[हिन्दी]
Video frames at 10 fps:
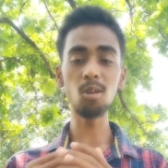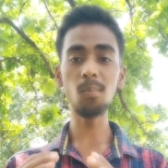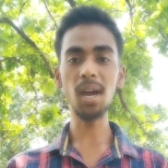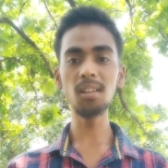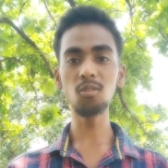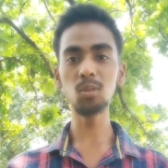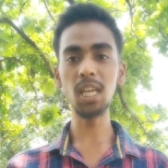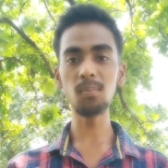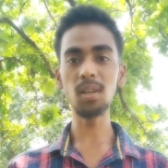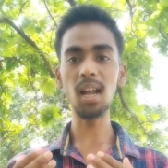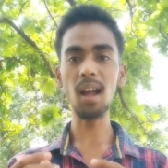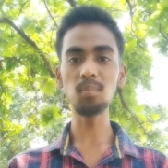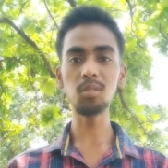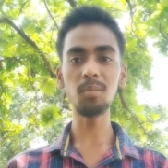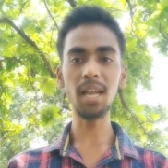और हमारे यूट्यूब चैनल पर
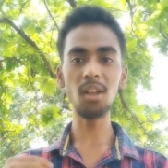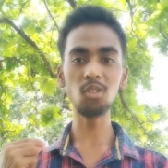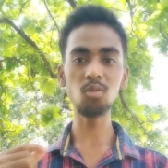आप सभी का